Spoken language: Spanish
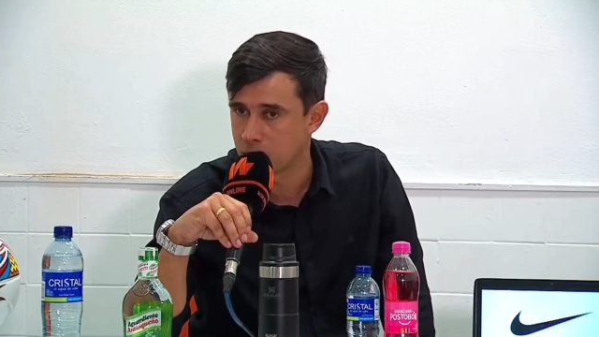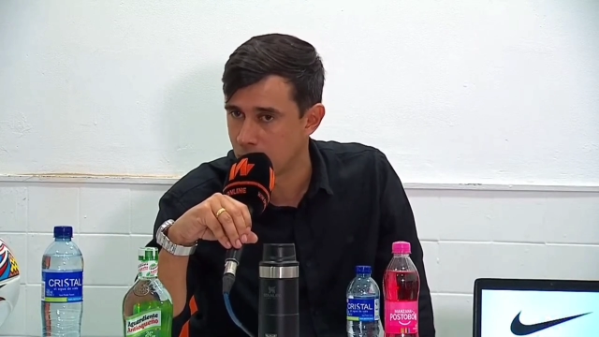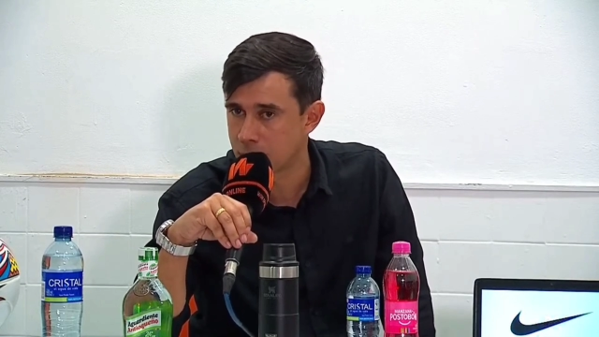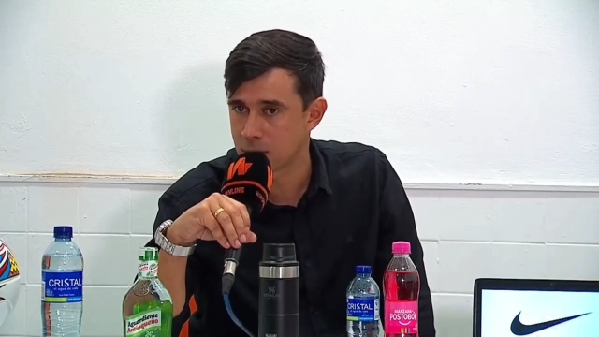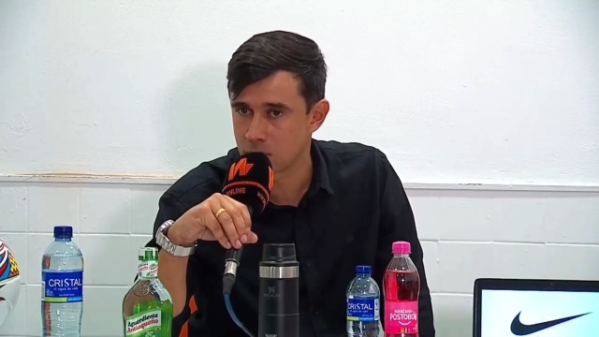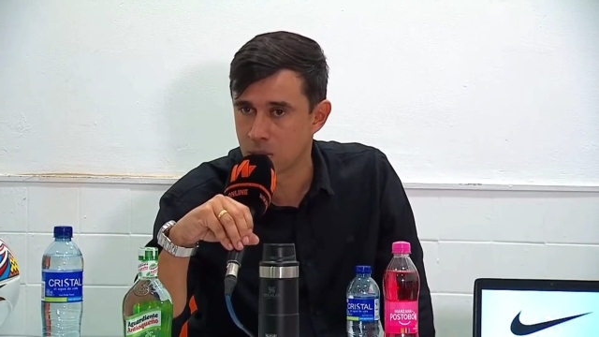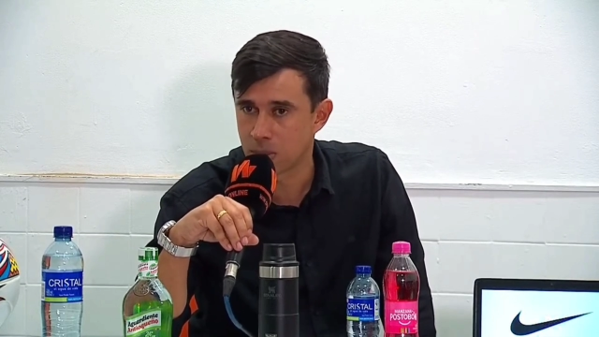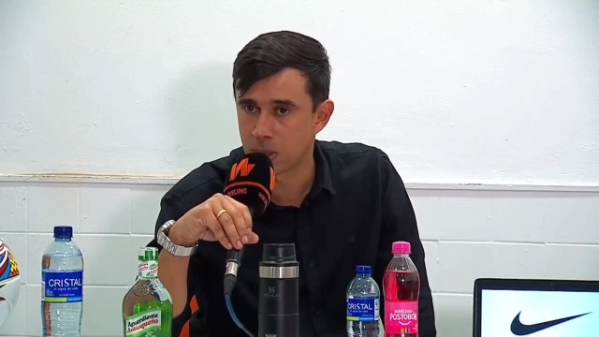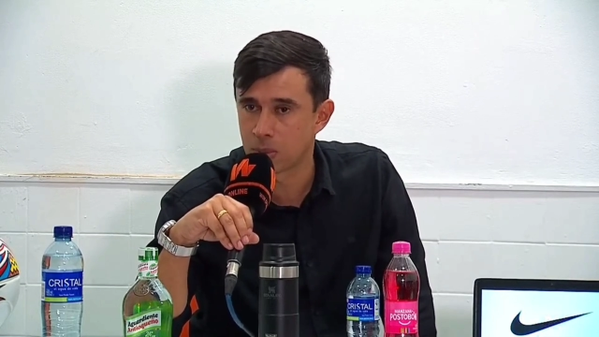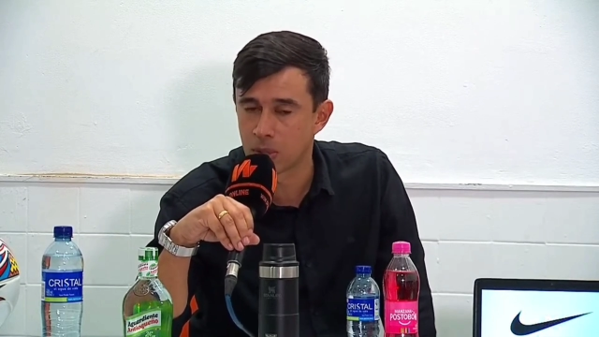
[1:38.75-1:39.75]
Y aquí estoy
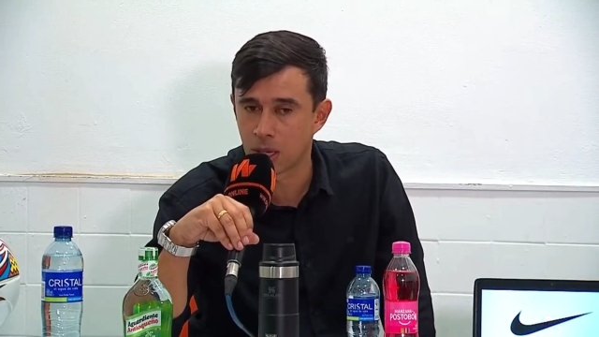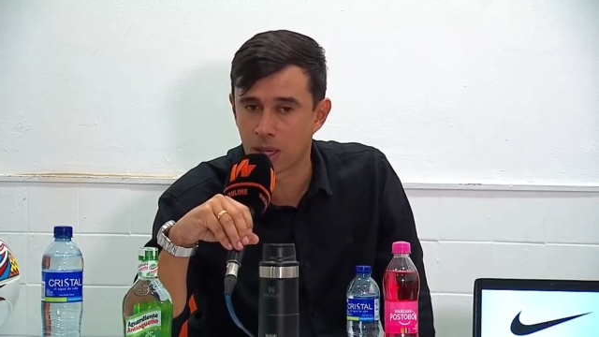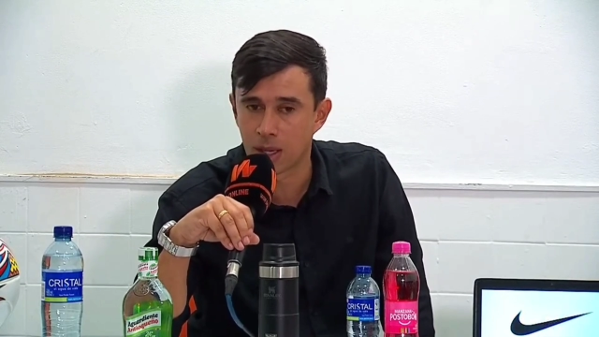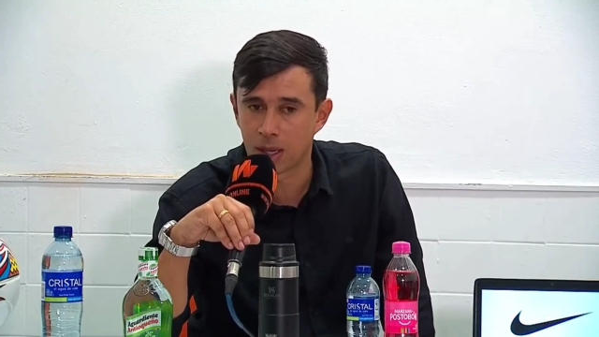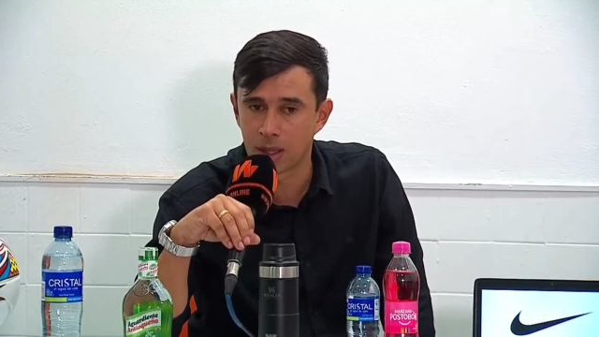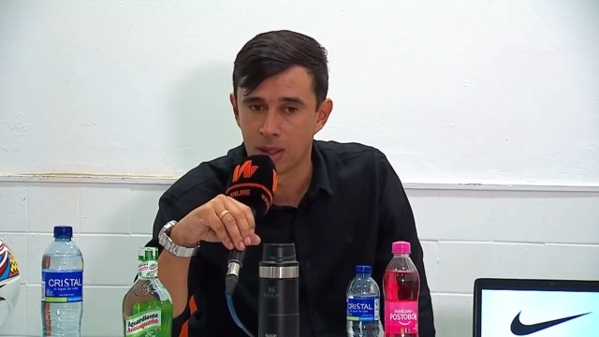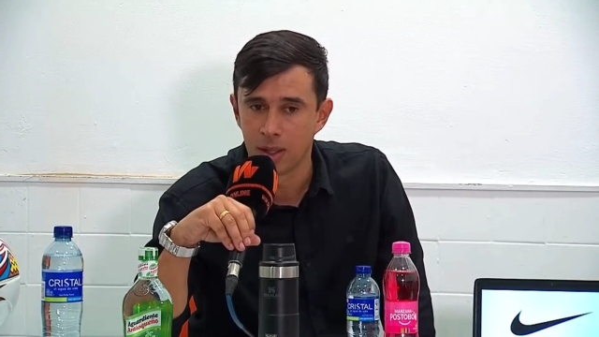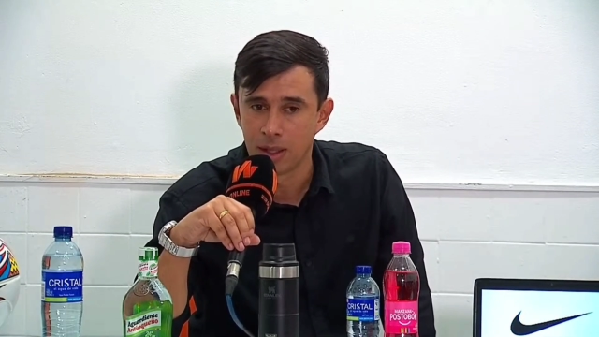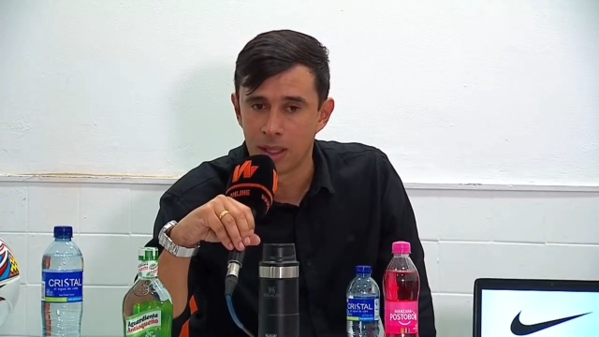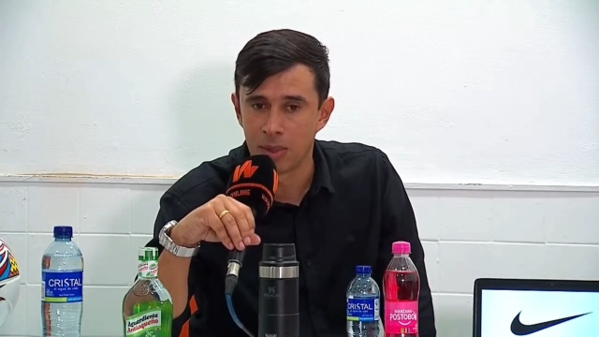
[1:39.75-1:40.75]
para poner la cara.
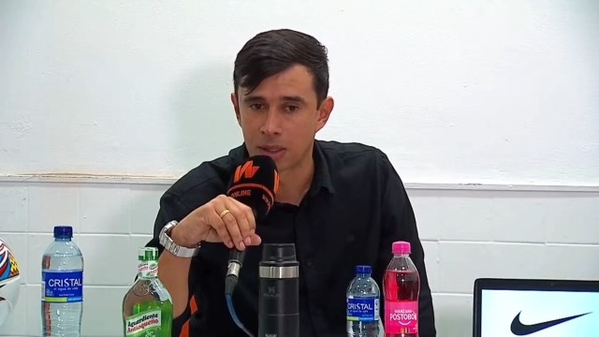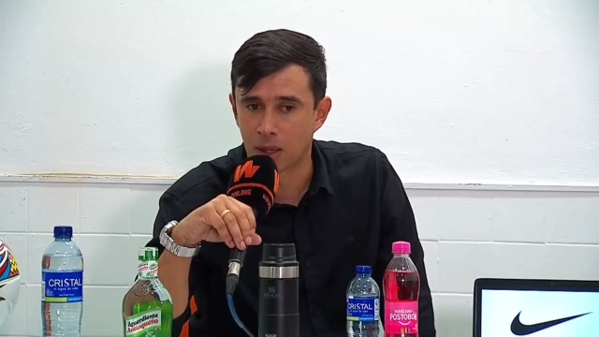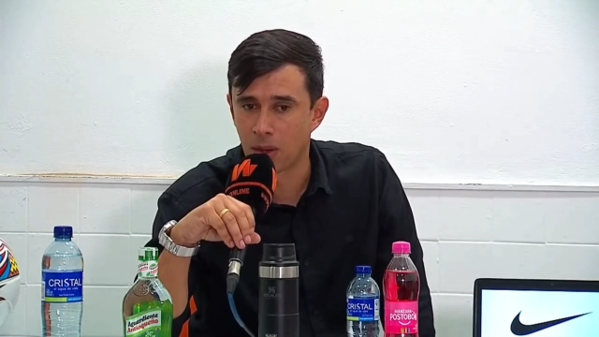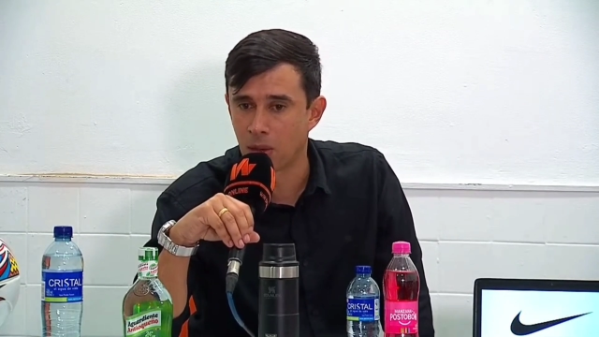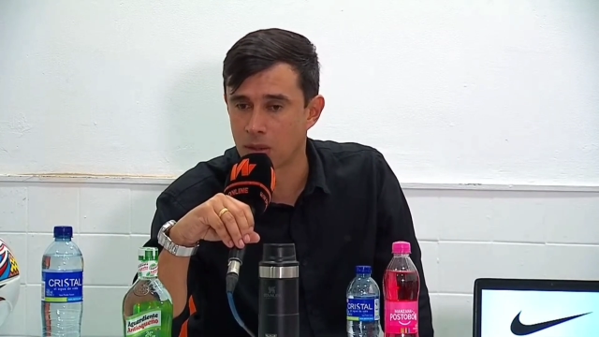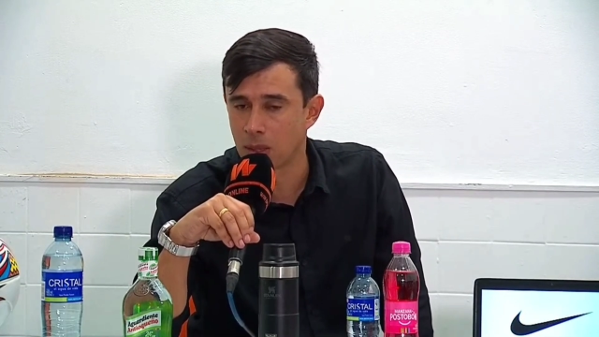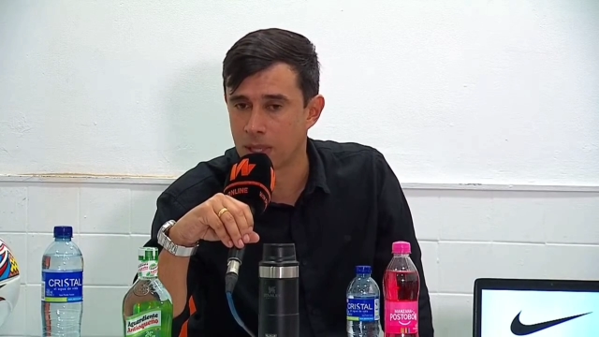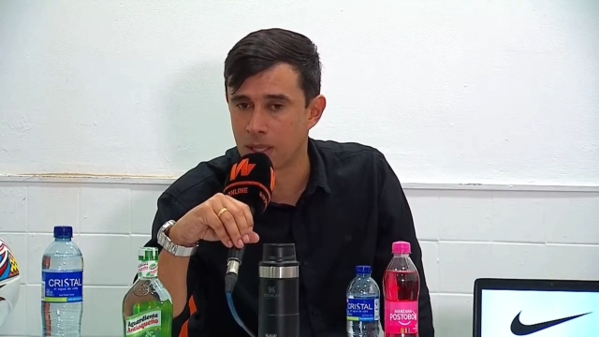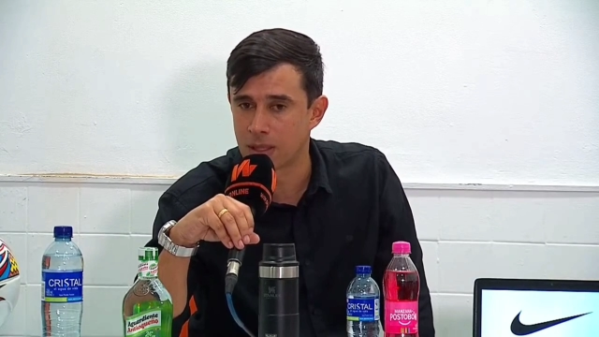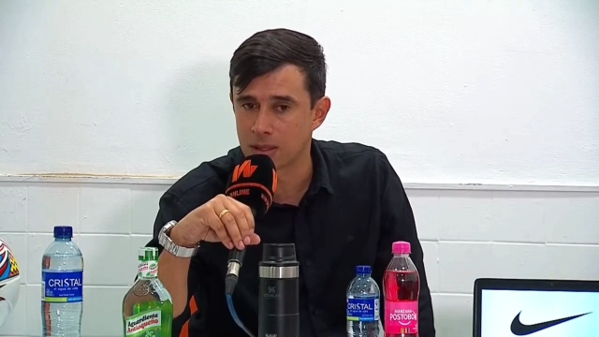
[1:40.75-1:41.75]
Y mi trabajo
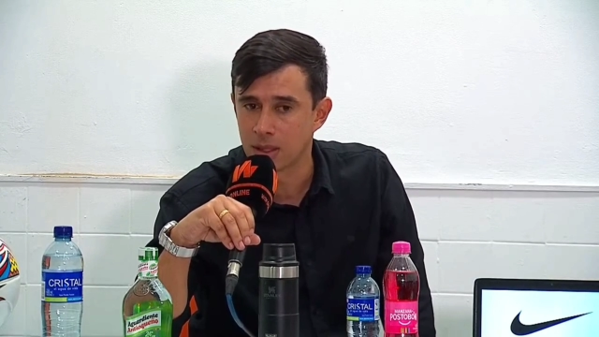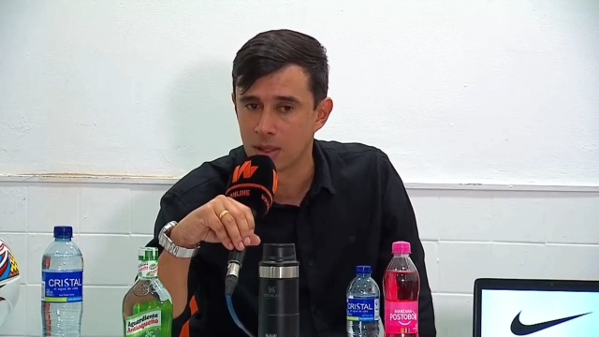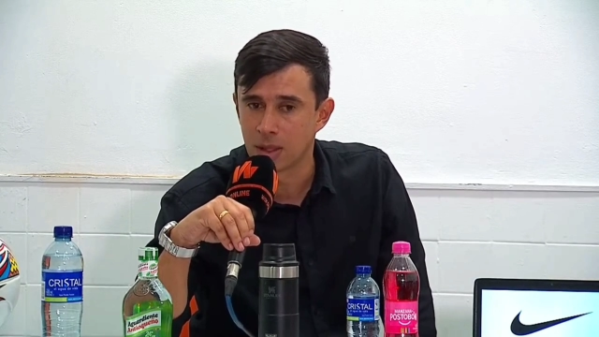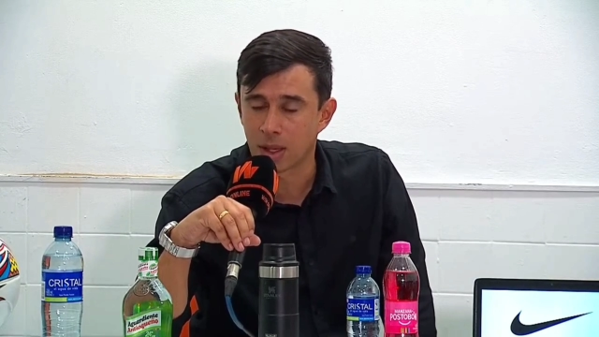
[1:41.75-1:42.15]
también es